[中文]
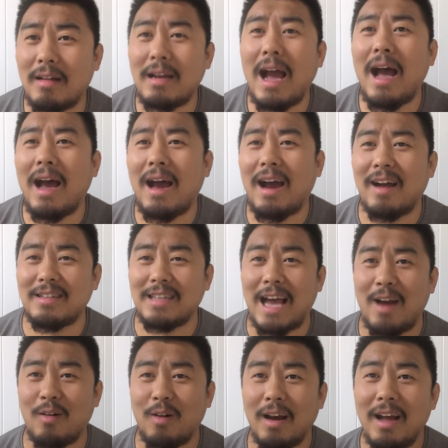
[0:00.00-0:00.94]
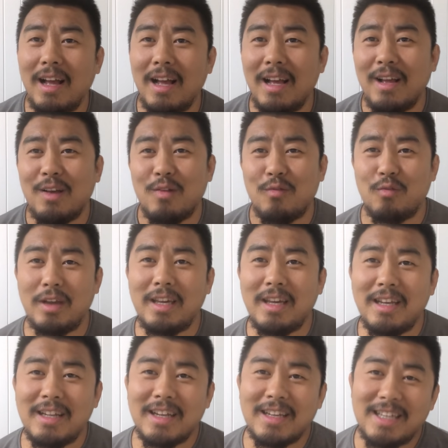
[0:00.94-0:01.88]
那好家伙，唯
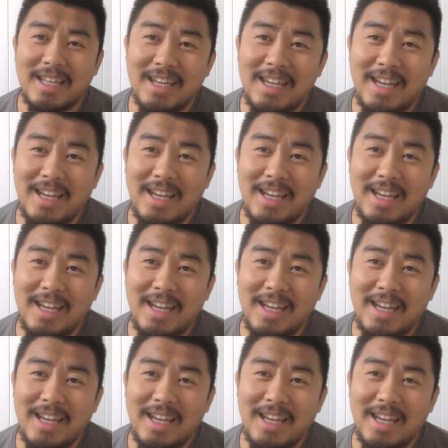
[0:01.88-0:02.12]
一的一